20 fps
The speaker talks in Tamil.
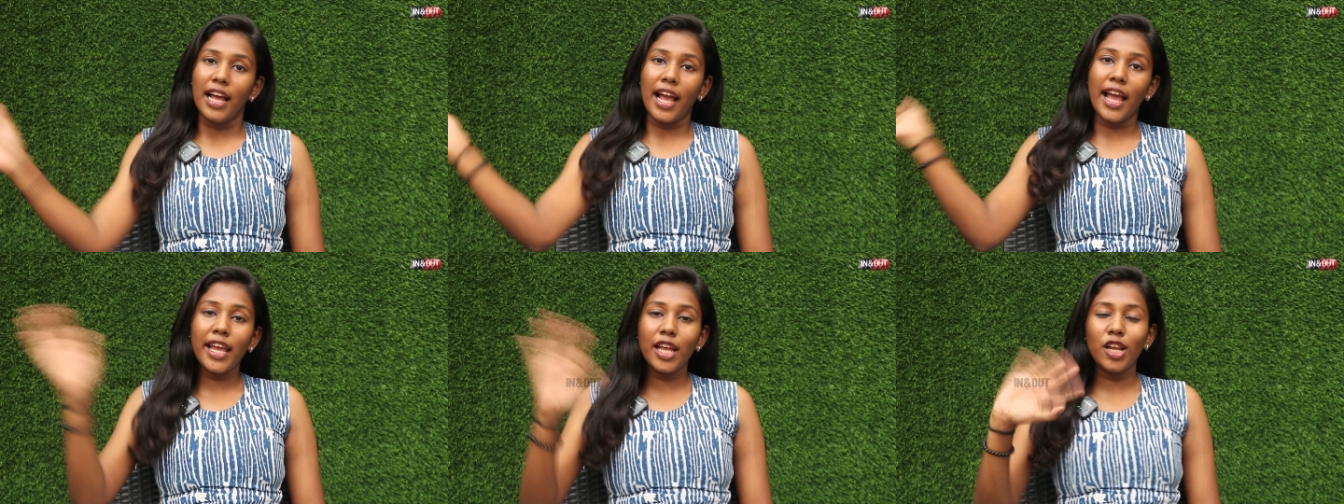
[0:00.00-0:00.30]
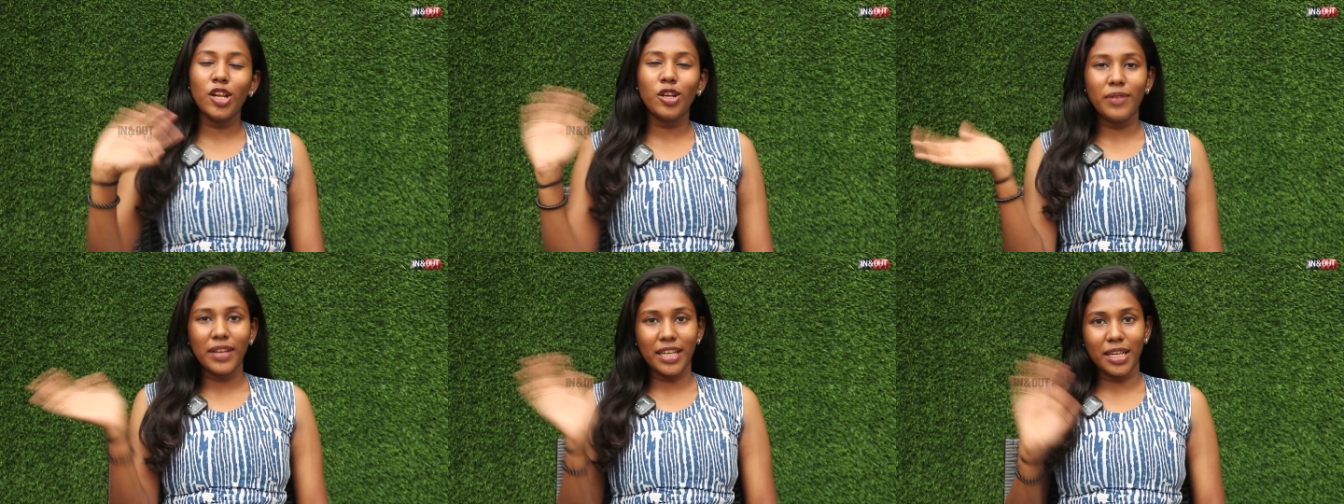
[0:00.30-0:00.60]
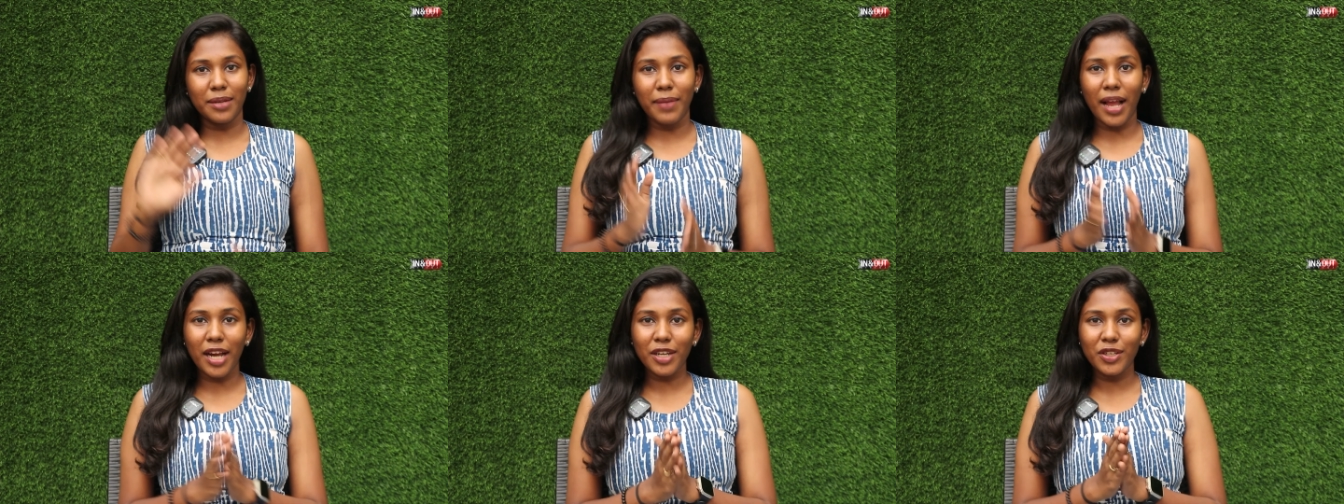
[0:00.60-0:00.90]
ஹலோ
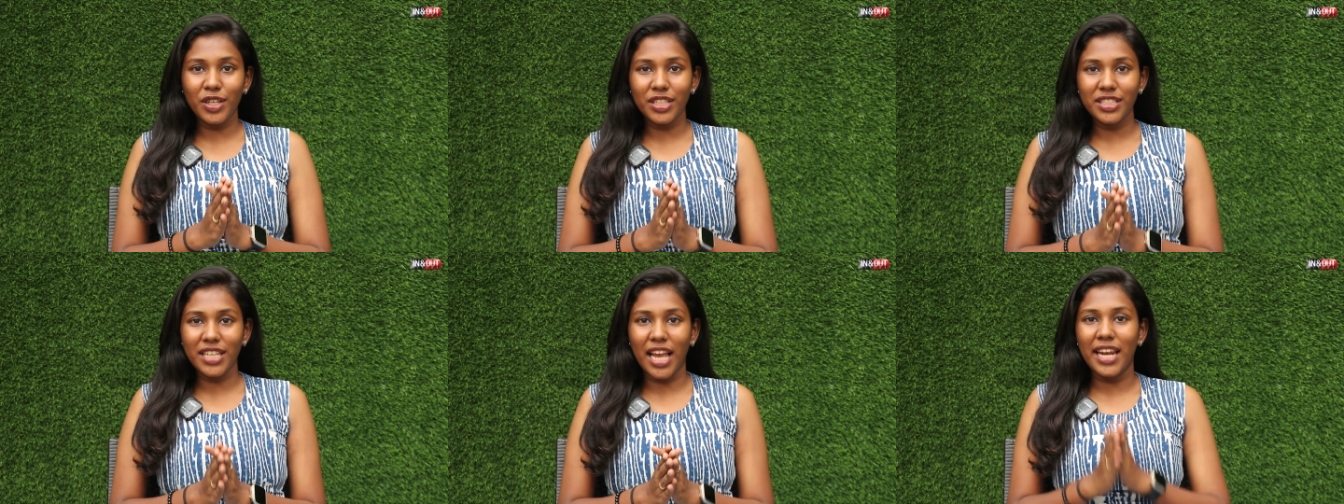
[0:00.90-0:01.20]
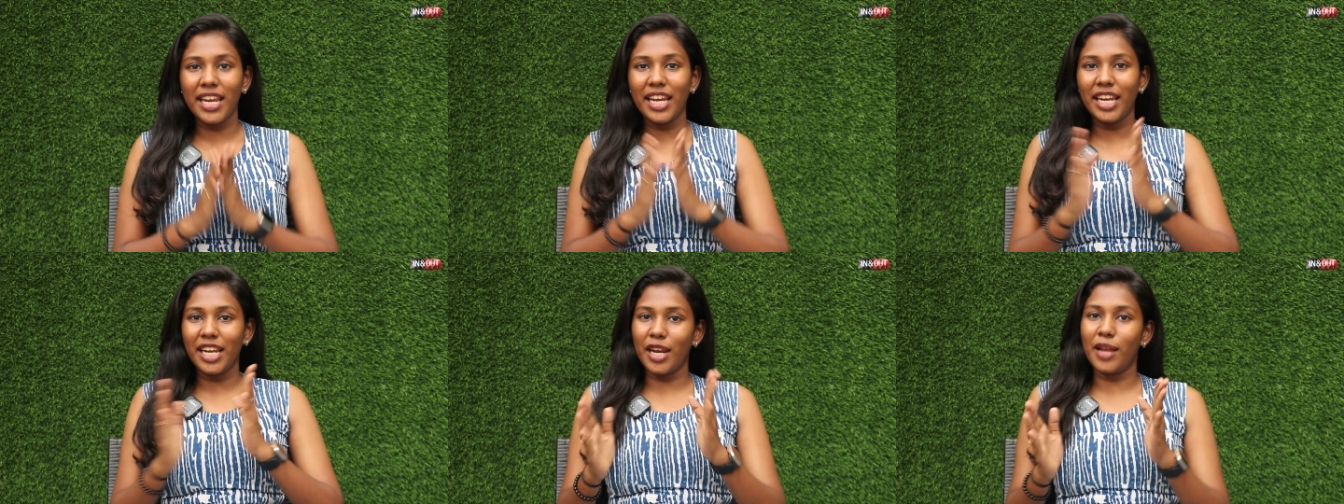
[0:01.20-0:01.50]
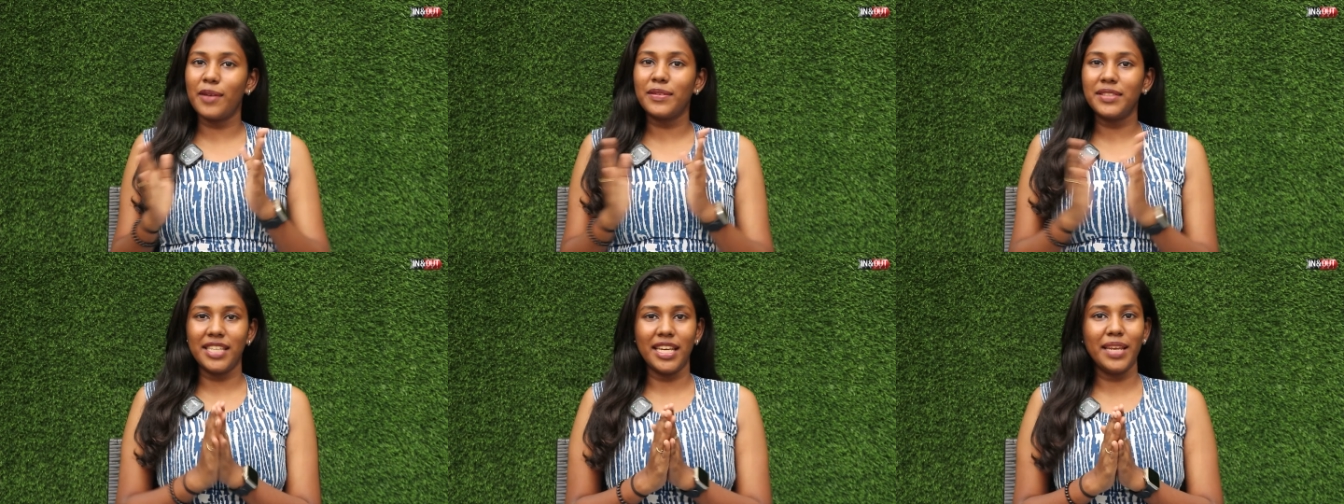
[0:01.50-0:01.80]
வெல்கம் பேக் டு சேனல்
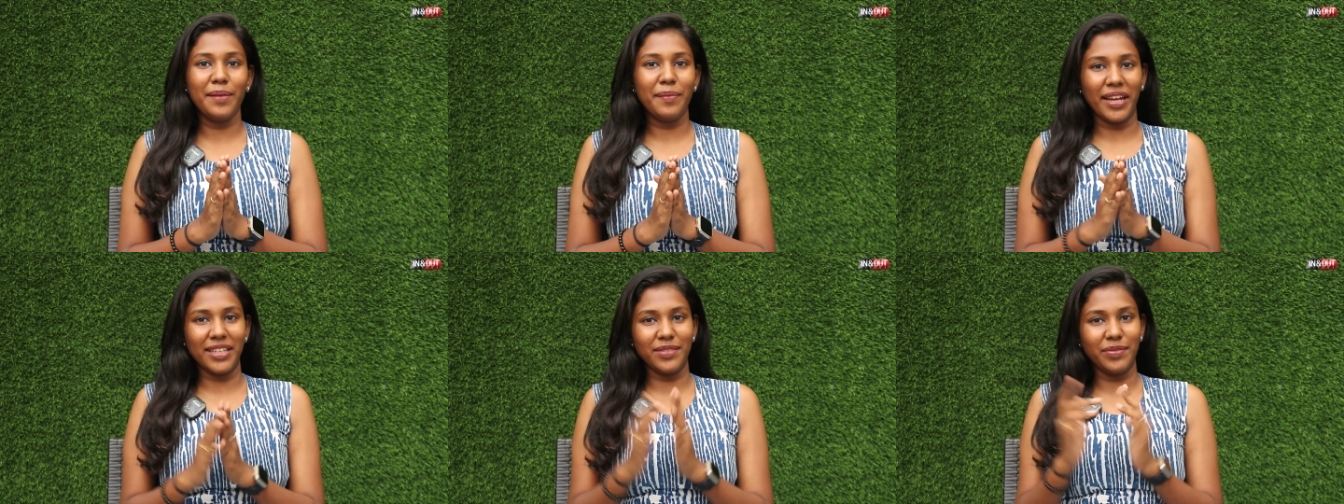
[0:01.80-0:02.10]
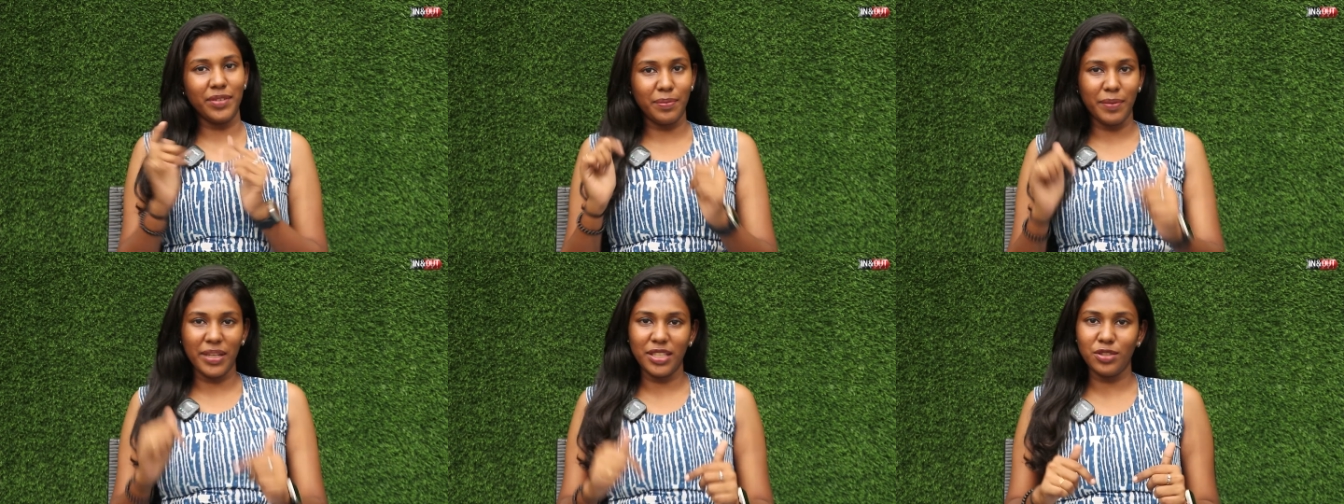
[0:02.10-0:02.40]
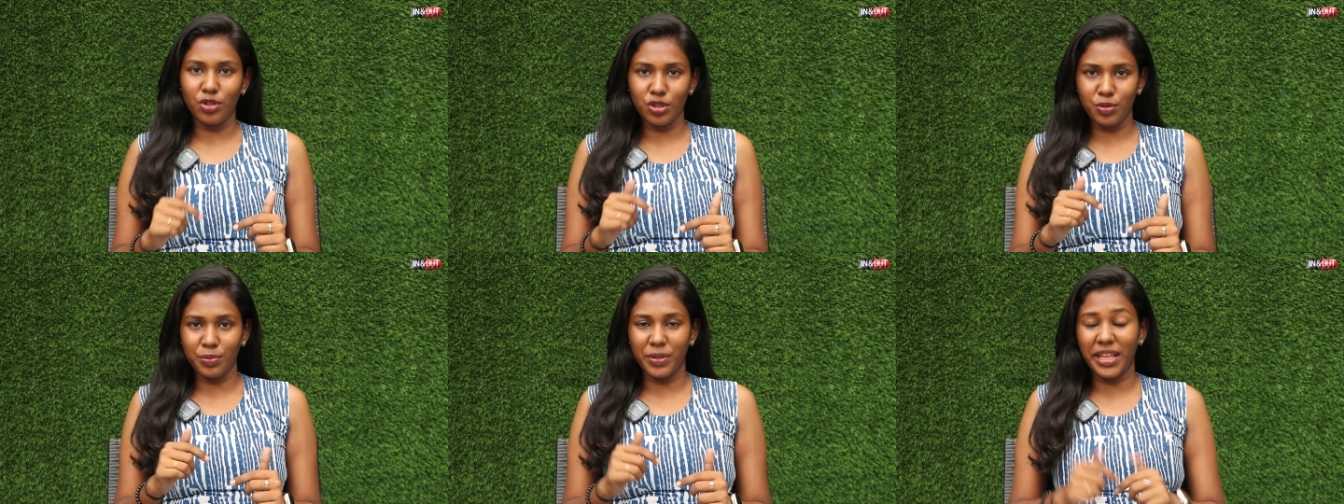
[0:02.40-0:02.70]
இன்னும் நான் சினிமாஸ் மேட்ச் வித் மீ
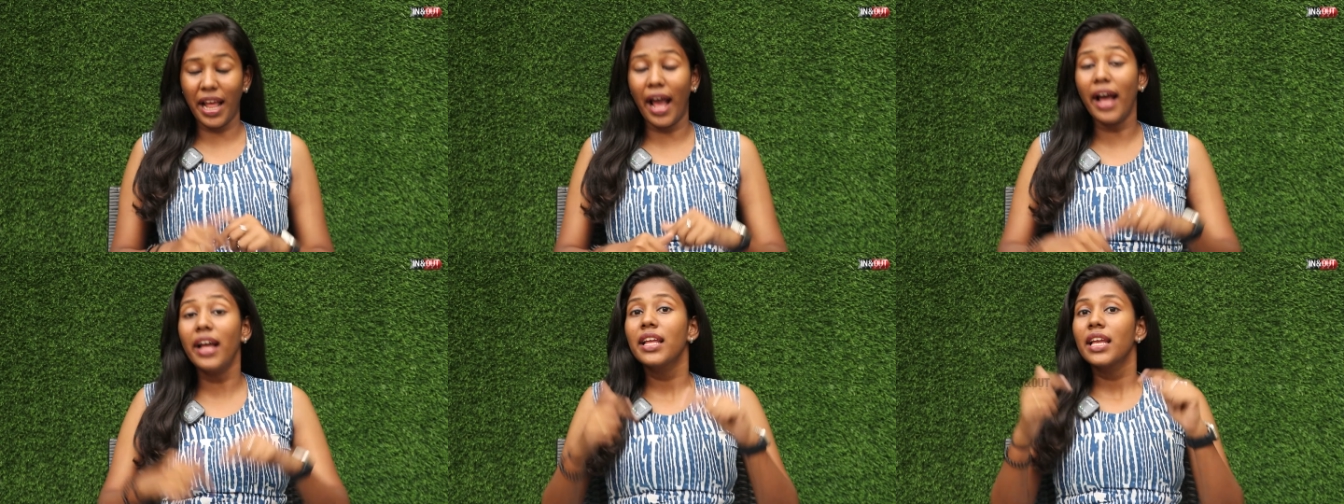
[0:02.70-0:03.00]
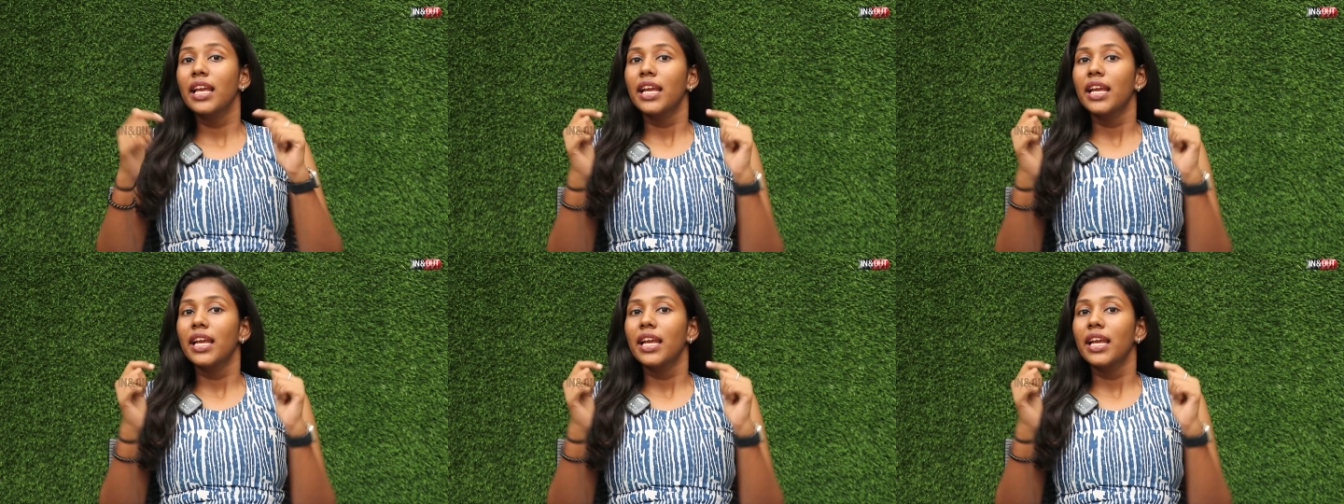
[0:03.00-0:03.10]
சுஷ்மிதா